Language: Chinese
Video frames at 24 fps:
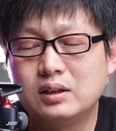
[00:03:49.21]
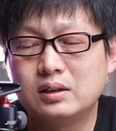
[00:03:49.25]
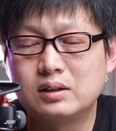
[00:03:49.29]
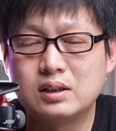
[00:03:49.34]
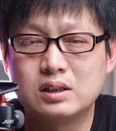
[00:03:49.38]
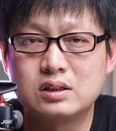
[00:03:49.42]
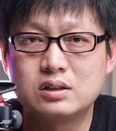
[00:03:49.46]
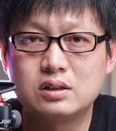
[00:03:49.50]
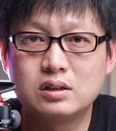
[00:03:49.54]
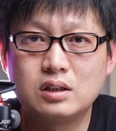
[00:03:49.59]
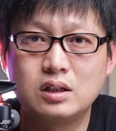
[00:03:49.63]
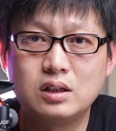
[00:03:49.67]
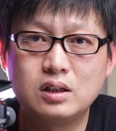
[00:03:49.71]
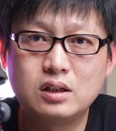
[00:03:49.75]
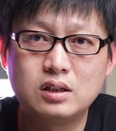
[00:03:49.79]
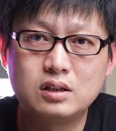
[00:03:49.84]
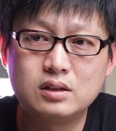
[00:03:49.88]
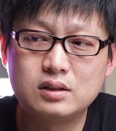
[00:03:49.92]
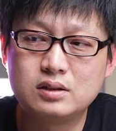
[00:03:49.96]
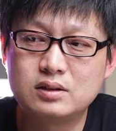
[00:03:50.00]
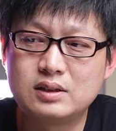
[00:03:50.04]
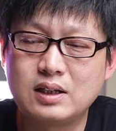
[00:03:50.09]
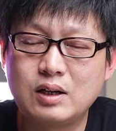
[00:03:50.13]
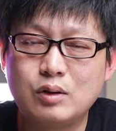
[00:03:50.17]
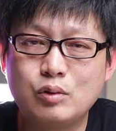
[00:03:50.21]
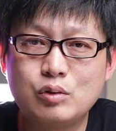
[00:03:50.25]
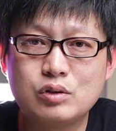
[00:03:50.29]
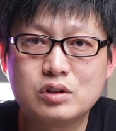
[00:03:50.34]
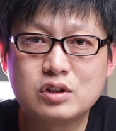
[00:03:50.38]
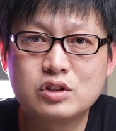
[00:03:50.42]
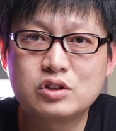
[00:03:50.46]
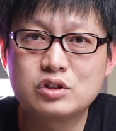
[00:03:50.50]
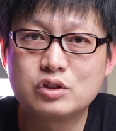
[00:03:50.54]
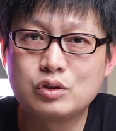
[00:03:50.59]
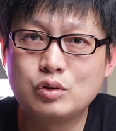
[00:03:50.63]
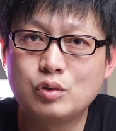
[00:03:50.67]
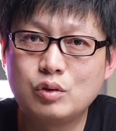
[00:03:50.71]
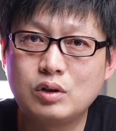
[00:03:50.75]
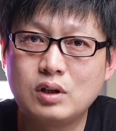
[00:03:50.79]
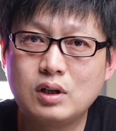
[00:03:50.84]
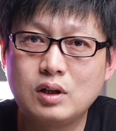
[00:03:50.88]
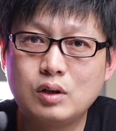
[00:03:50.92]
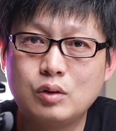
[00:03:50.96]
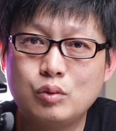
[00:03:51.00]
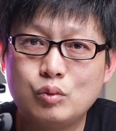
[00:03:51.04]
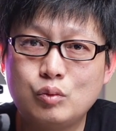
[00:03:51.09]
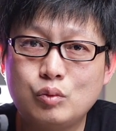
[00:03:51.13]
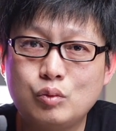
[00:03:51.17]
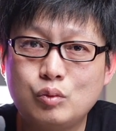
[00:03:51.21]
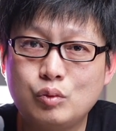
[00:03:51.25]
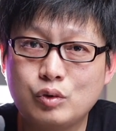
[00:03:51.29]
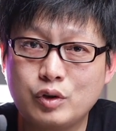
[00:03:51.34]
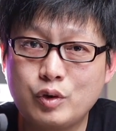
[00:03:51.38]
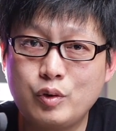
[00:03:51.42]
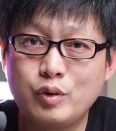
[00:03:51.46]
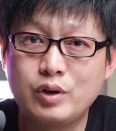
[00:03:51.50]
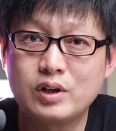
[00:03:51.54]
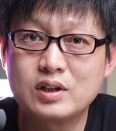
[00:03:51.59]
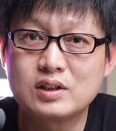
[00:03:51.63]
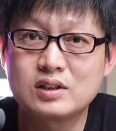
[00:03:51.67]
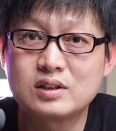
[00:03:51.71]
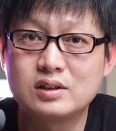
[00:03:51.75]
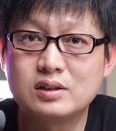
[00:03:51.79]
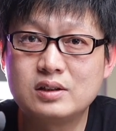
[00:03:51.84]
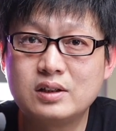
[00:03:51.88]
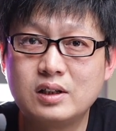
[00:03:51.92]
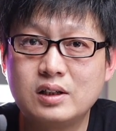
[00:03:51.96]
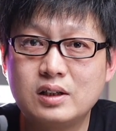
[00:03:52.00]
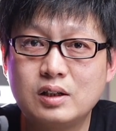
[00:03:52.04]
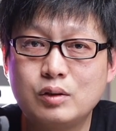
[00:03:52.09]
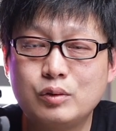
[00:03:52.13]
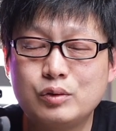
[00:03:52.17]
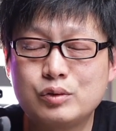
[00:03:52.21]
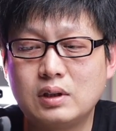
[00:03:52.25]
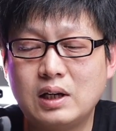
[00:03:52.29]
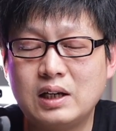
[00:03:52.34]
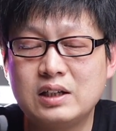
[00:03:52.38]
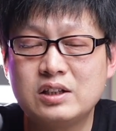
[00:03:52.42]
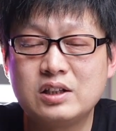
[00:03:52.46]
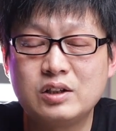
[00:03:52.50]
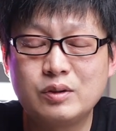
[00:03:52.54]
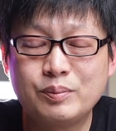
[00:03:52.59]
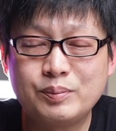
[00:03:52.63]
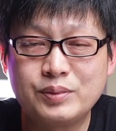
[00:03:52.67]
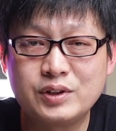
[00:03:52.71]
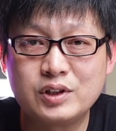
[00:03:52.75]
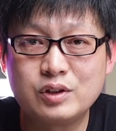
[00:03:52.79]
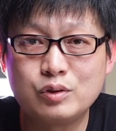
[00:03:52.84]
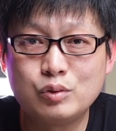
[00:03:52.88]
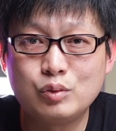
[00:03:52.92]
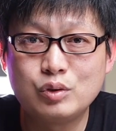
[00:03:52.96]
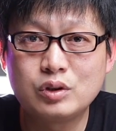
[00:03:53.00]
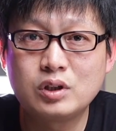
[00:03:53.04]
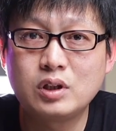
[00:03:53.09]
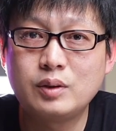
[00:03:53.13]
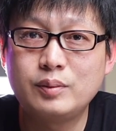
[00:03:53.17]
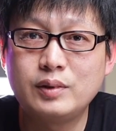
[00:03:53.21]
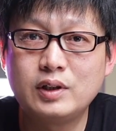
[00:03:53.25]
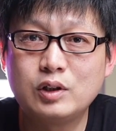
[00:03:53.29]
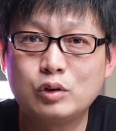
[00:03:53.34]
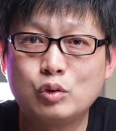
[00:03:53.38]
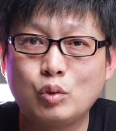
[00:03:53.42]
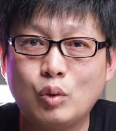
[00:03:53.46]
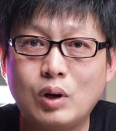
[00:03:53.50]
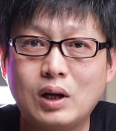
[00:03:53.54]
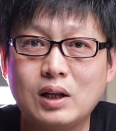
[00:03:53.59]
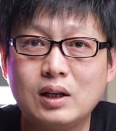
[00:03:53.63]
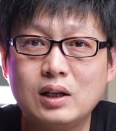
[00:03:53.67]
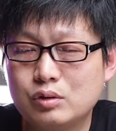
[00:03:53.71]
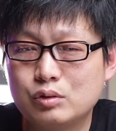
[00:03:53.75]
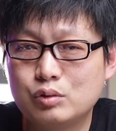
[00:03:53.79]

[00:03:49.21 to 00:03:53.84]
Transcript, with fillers: 但是呢，在我的使用了五个月的时间呢，我而且频率特别短，